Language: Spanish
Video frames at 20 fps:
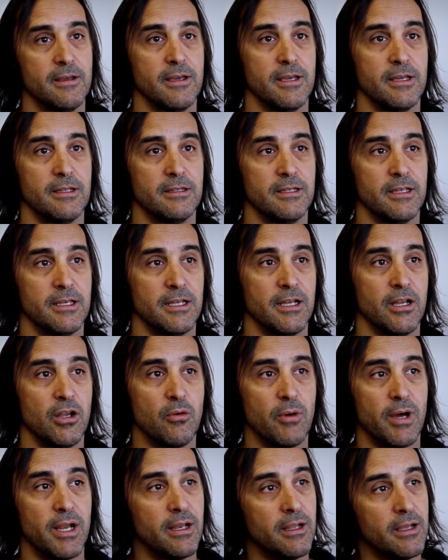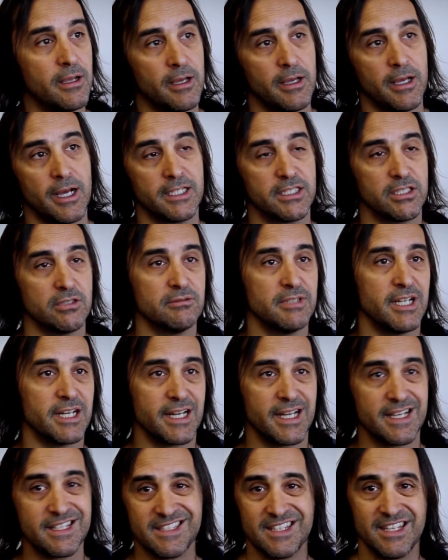este, en el cual hacen una
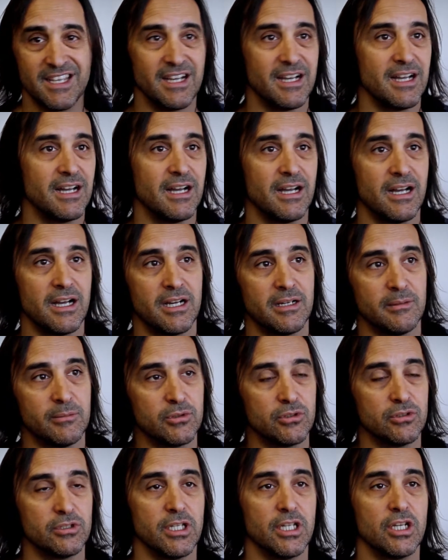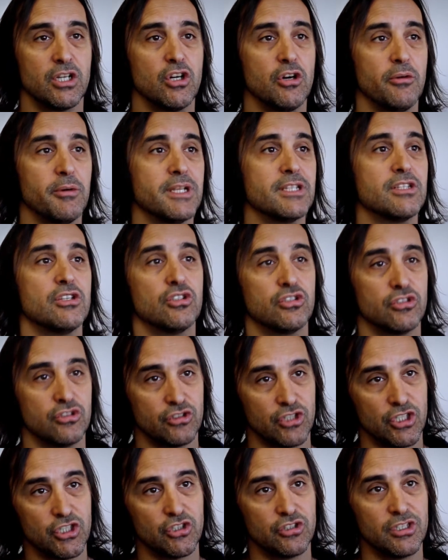racia a, montones de jóvenes los son,
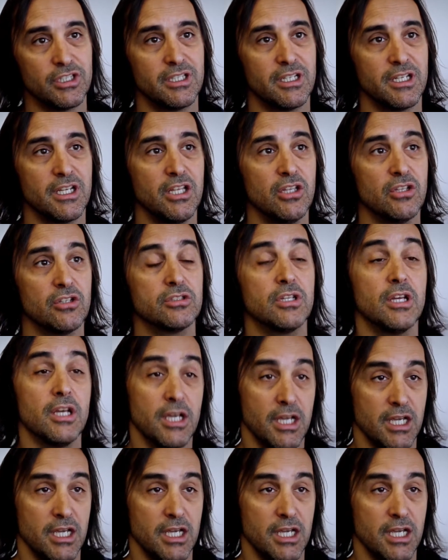y son detenidos.